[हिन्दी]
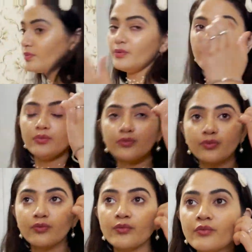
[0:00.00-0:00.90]
करी ऐसा
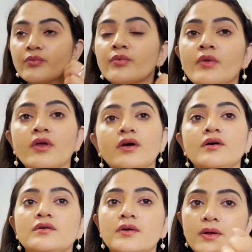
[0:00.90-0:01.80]
क्यूँ
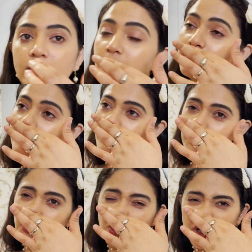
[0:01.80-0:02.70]
रीजन बता मैं
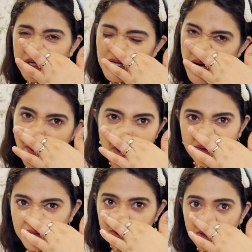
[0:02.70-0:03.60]
भूखी नहीं रह
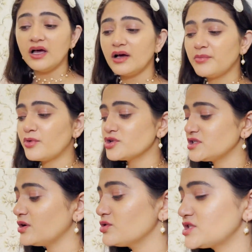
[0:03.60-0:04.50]
पाती कुछ
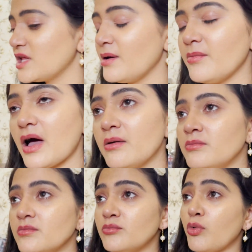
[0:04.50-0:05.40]
ना कुछ ना
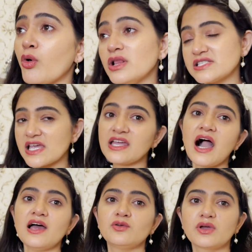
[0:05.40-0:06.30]
भूल से ही
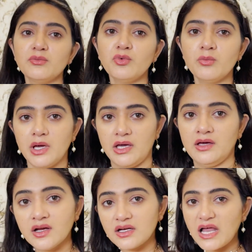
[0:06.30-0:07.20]
खा लूंगी मुंह में
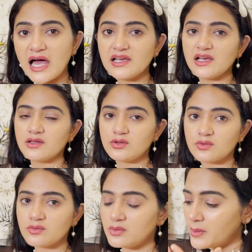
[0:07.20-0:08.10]
हाँ ये भी
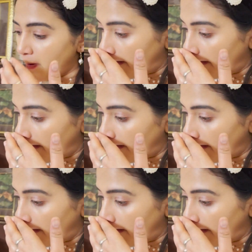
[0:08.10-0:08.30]
है ये भी